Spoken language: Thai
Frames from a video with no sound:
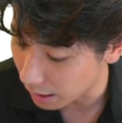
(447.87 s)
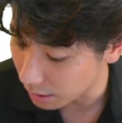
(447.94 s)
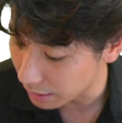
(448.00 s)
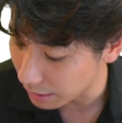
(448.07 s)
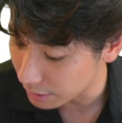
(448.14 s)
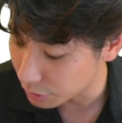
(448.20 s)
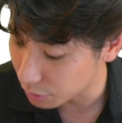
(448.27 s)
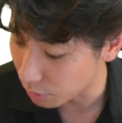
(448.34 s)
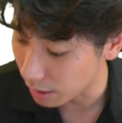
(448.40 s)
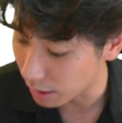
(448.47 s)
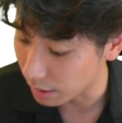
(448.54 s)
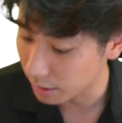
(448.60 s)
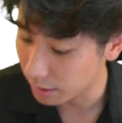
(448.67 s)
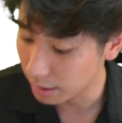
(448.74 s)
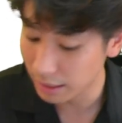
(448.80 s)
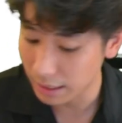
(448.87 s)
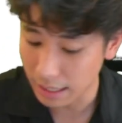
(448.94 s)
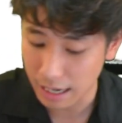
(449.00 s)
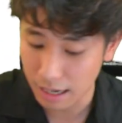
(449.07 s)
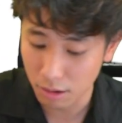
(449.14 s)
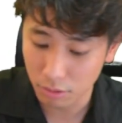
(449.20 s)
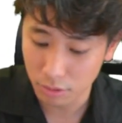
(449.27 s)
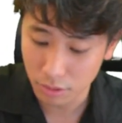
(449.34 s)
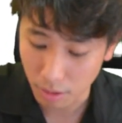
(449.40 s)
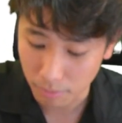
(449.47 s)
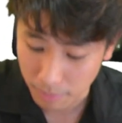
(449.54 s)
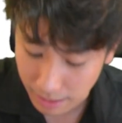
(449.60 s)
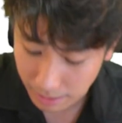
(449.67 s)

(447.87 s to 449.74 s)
เอ่อ ในส่วนนี้แล้ว